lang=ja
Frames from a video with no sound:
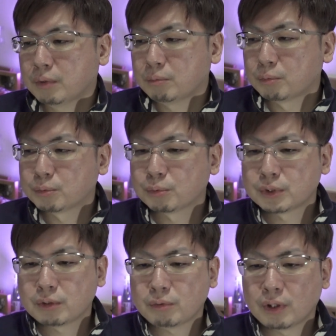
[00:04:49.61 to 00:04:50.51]
まあ僕と
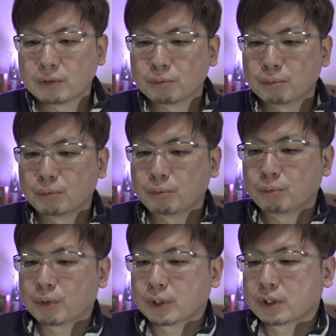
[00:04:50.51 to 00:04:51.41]
しては、
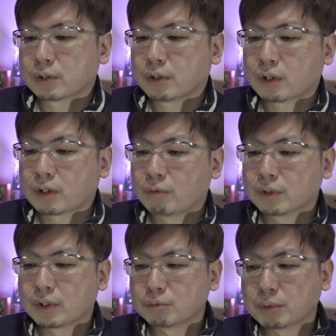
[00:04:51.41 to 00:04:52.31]
岡田さんが関
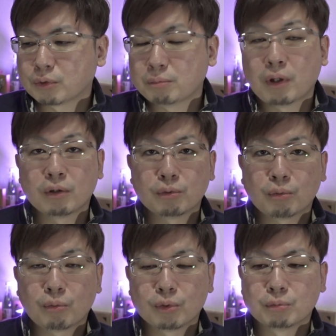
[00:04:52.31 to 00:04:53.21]
わった馬とか、ま
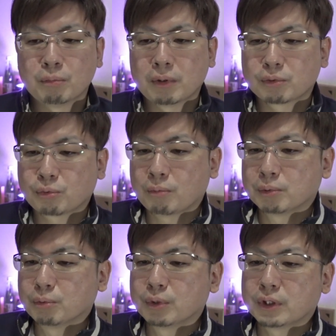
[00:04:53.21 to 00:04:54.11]
あコスモバルクとかも
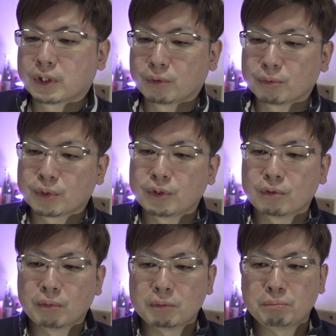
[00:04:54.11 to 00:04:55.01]
そうですけど、好きな
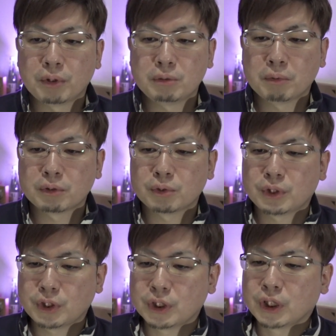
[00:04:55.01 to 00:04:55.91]
馬いっぱいいます
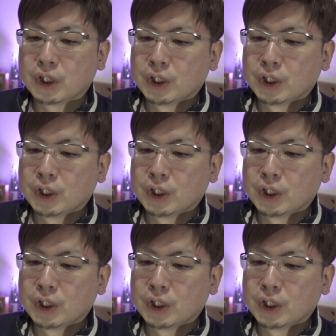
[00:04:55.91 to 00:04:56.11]
し、